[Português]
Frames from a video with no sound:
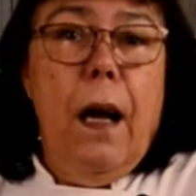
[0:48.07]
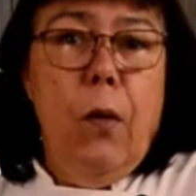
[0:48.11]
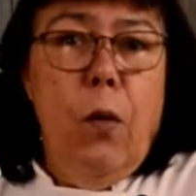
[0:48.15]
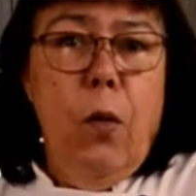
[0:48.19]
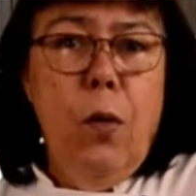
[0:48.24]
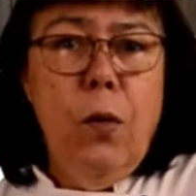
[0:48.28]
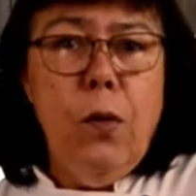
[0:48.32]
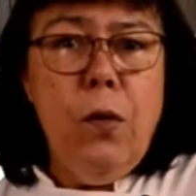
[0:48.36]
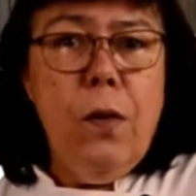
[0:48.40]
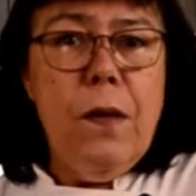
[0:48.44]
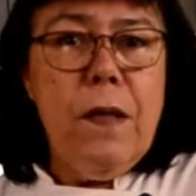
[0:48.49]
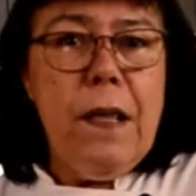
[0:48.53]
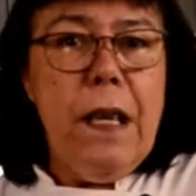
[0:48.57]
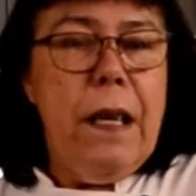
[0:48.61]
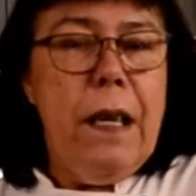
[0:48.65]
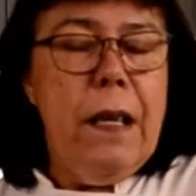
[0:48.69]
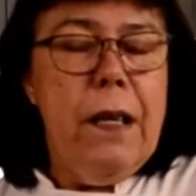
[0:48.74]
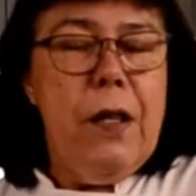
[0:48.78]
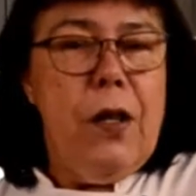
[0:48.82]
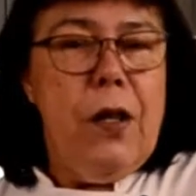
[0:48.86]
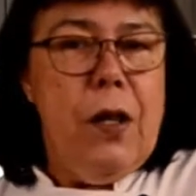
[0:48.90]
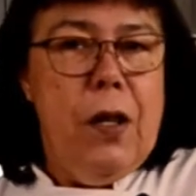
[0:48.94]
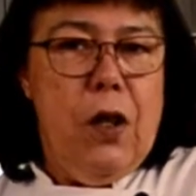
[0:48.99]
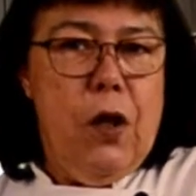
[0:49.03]
Um dos
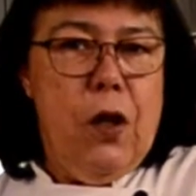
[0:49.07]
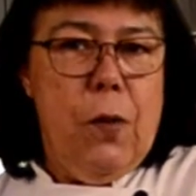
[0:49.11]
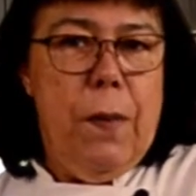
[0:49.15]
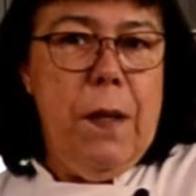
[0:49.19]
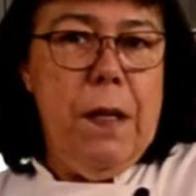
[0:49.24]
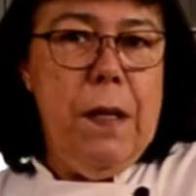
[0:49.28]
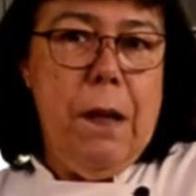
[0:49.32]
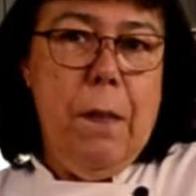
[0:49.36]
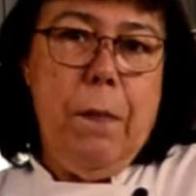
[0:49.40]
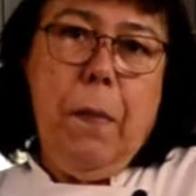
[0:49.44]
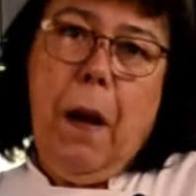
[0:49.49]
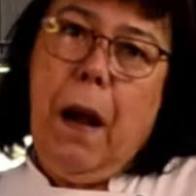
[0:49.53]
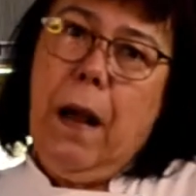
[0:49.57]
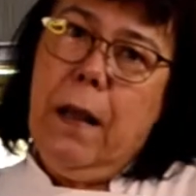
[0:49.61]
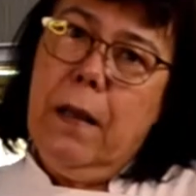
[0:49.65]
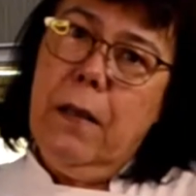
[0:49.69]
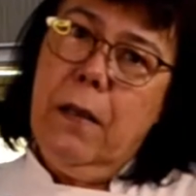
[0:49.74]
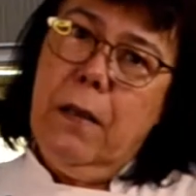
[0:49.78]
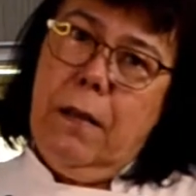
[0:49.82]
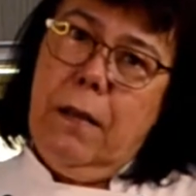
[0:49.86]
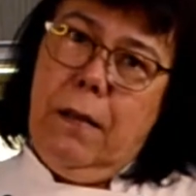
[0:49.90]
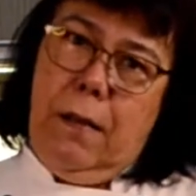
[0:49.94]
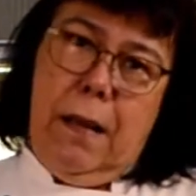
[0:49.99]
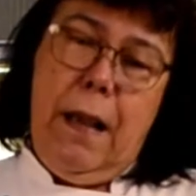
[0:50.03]
ingredientes
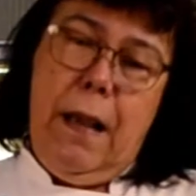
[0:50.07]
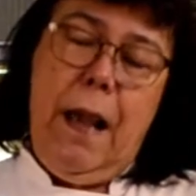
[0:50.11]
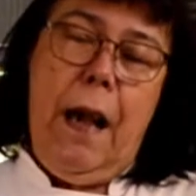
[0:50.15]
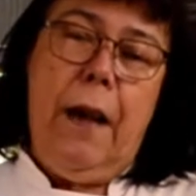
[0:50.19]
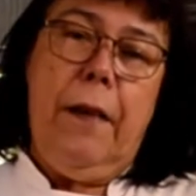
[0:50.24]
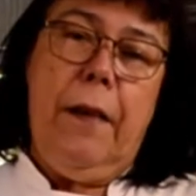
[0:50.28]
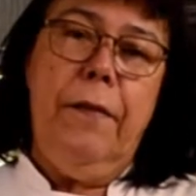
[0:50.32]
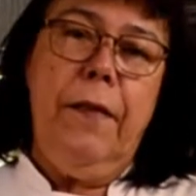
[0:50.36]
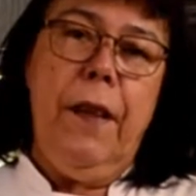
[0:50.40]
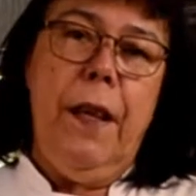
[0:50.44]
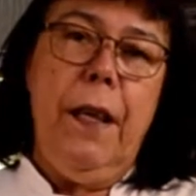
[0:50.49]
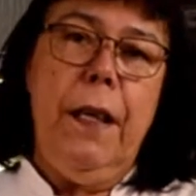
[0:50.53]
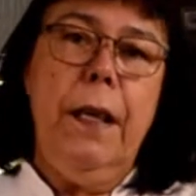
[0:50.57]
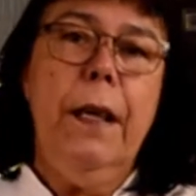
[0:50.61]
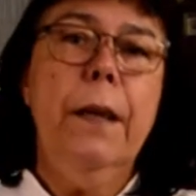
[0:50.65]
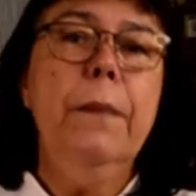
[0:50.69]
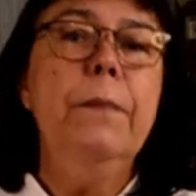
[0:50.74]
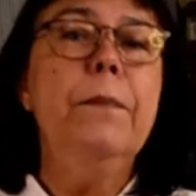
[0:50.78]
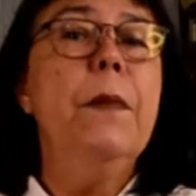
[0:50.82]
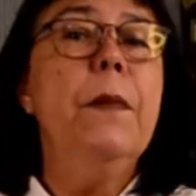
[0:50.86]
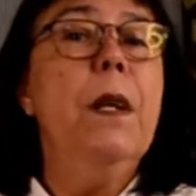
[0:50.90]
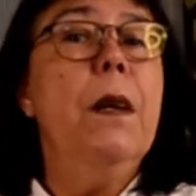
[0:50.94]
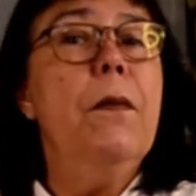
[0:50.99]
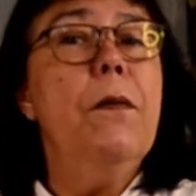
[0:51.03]
principais, que é a aveia,
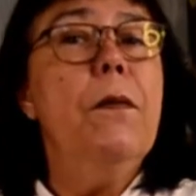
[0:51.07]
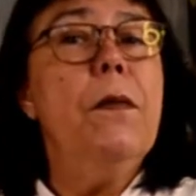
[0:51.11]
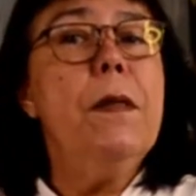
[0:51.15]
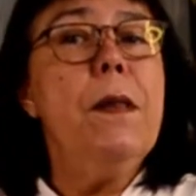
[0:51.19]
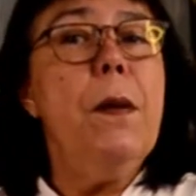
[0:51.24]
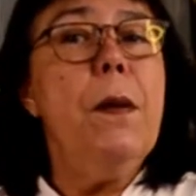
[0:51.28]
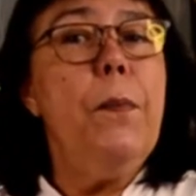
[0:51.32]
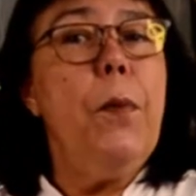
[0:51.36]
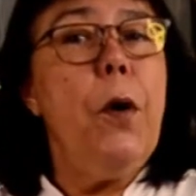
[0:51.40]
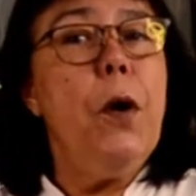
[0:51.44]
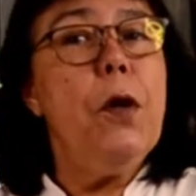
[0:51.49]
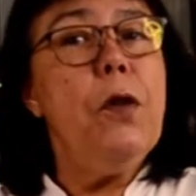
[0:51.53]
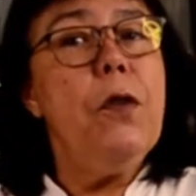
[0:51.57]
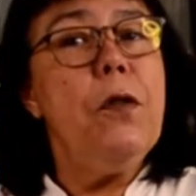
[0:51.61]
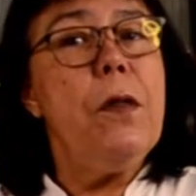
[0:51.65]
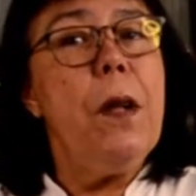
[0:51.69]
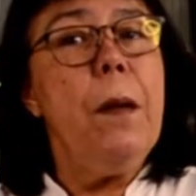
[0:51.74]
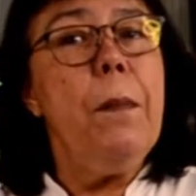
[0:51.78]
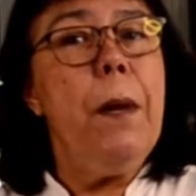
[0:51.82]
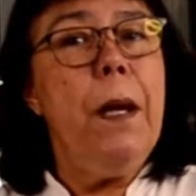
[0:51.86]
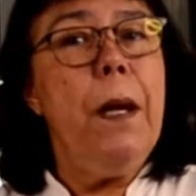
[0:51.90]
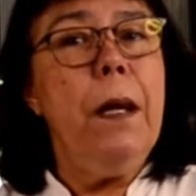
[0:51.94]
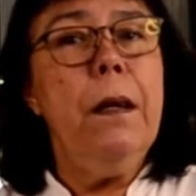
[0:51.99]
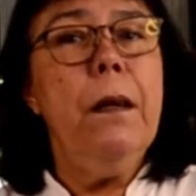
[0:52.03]
você pode
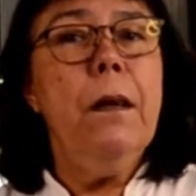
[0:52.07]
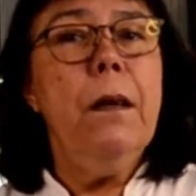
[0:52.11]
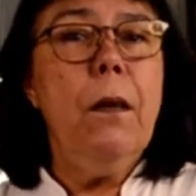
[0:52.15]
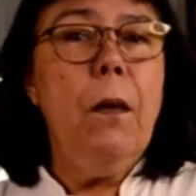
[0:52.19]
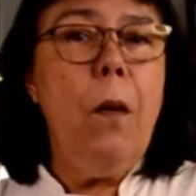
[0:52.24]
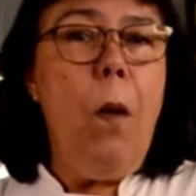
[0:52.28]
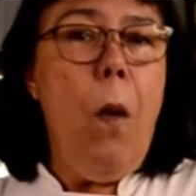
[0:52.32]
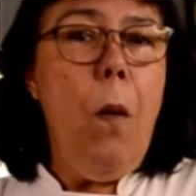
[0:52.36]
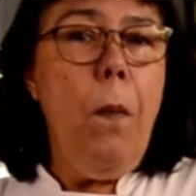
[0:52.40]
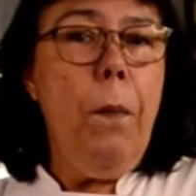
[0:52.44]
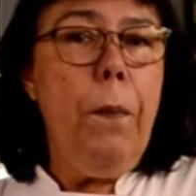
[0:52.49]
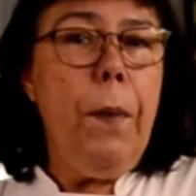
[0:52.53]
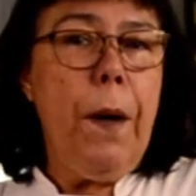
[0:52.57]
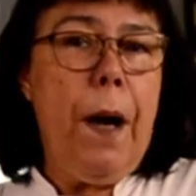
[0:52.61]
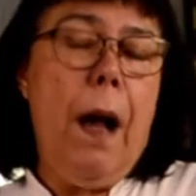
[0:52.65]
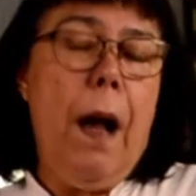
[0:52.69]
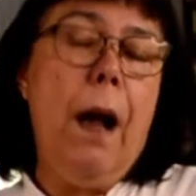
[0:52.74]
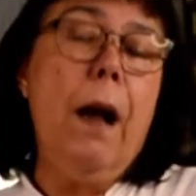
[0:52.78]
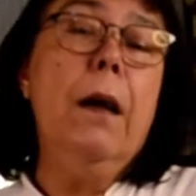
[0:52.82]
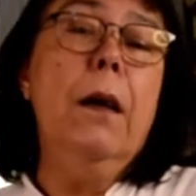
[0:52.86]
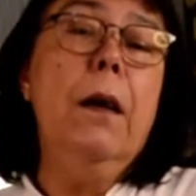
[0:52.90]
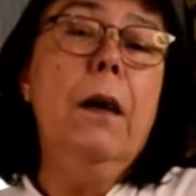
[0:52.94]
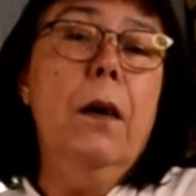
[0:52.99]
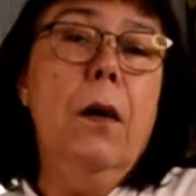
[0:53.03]
também
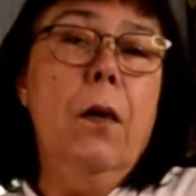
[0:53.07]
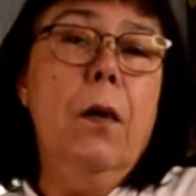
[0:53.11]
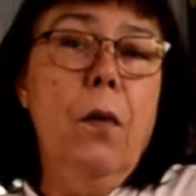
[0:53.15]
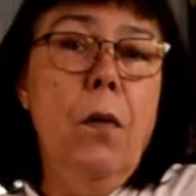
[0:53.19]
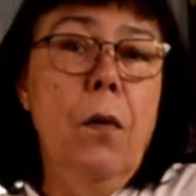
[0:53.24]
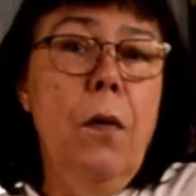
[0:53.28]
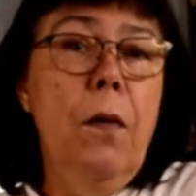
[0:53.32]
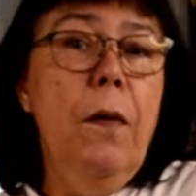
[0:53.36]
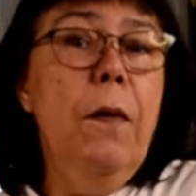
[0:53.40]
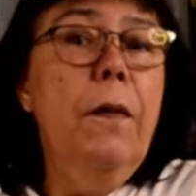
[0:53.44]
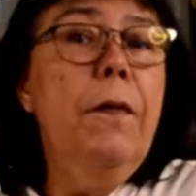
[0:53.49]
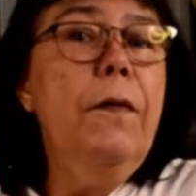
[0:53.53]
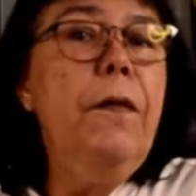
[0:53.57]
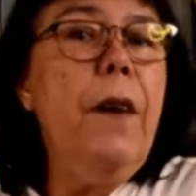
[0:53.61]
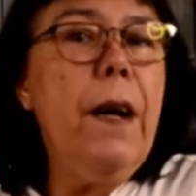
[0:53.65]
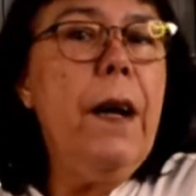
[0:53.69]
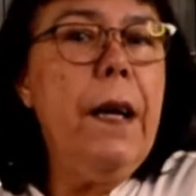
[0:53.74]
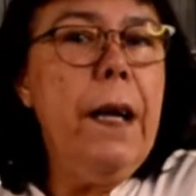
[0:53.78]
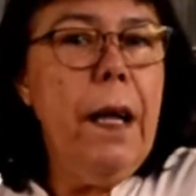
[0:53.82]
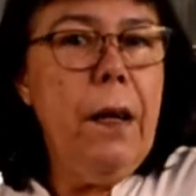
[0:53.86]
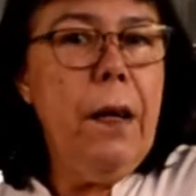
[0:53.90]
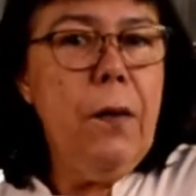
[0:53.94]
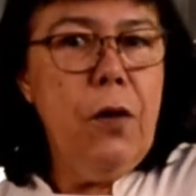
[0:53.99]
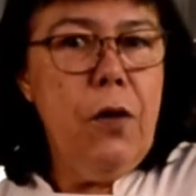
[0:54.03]
comprar o
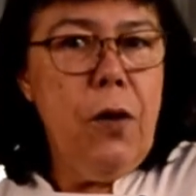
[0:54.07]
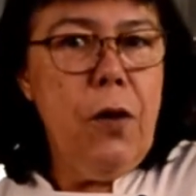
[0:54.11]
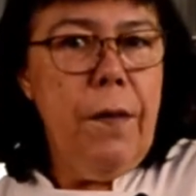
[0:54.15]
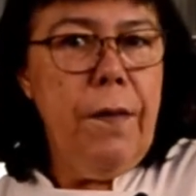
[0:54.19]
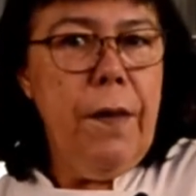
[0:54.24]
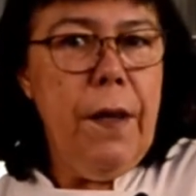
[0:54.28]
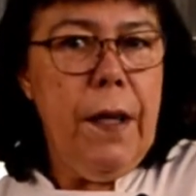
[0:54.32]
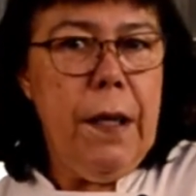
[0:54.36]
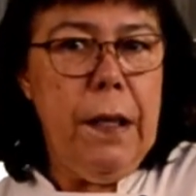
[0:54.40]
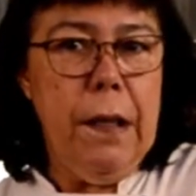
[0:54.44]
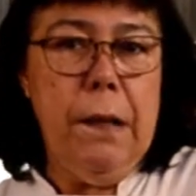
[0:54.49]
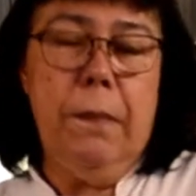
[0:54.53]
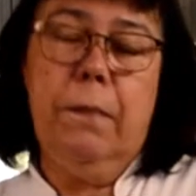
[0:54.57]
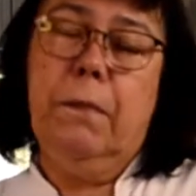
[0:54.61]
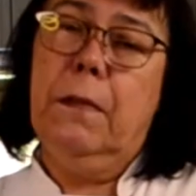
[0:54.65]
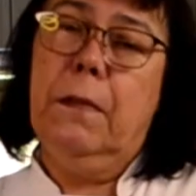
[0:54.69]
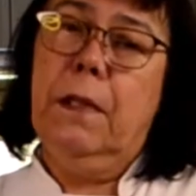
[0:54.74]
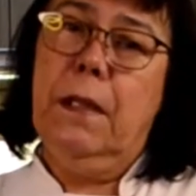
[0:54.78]
farelo de aveia.